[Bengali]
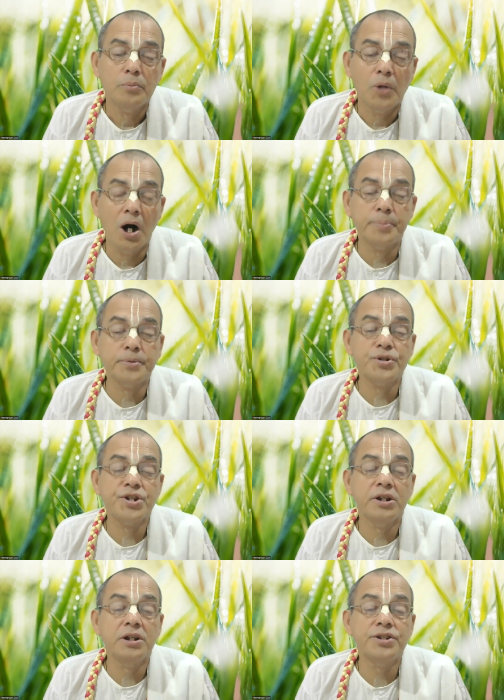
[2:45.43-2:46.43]
মহাপ্রভু
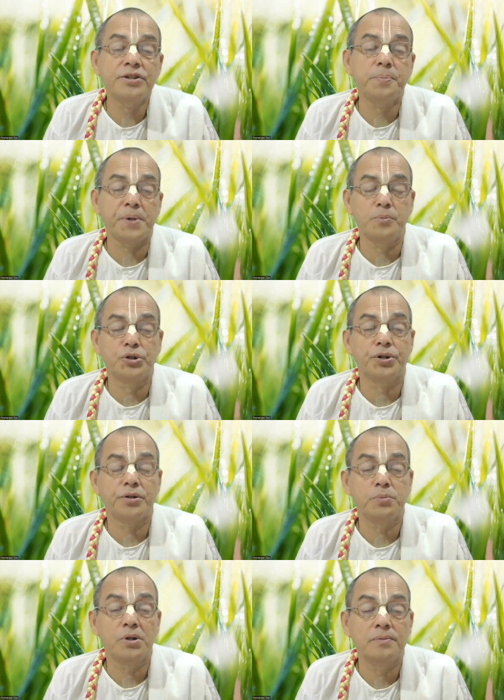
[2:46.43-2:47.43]
শিখিয়েছেন প্রেম ধর্ম